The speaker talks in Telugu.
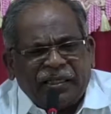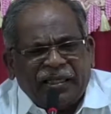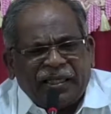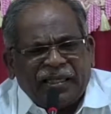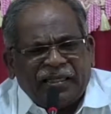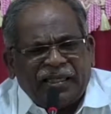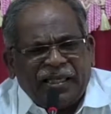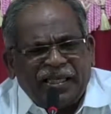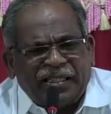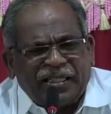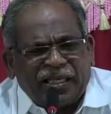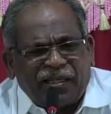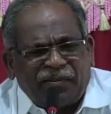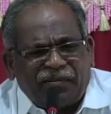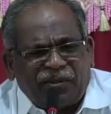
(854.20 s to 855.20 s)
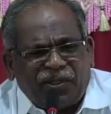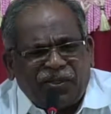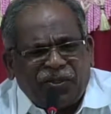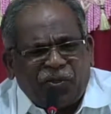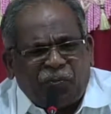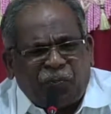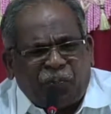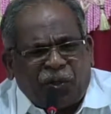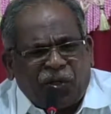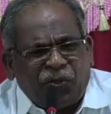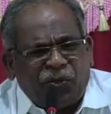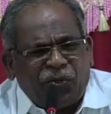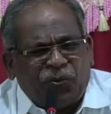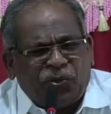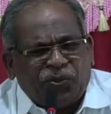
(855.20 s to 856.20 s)
నిలదీసేవాడు
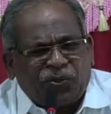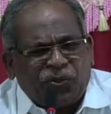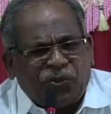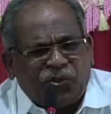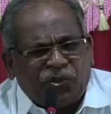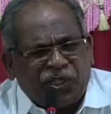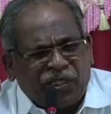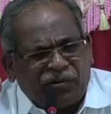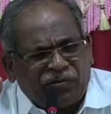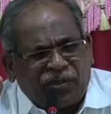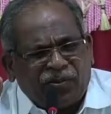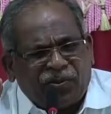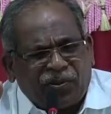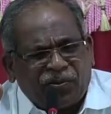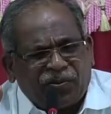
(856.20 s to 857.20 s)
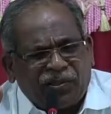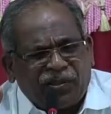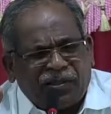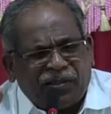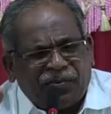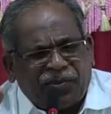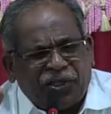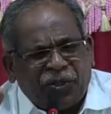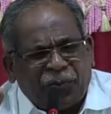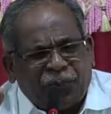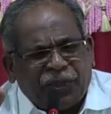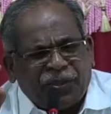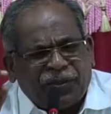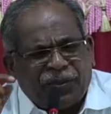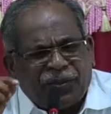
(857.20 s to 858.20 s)
పన్ను వసూలు చేయవాడు ఒకడున్నాడు వాని
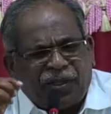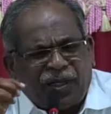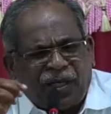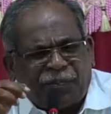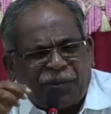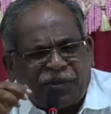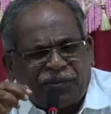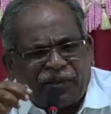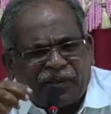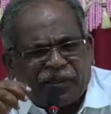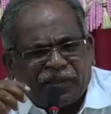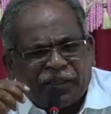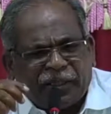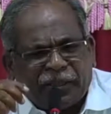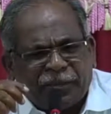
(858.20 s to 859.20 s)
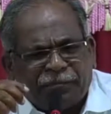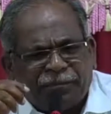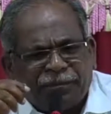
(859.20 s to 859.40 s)
పేరు అపవాది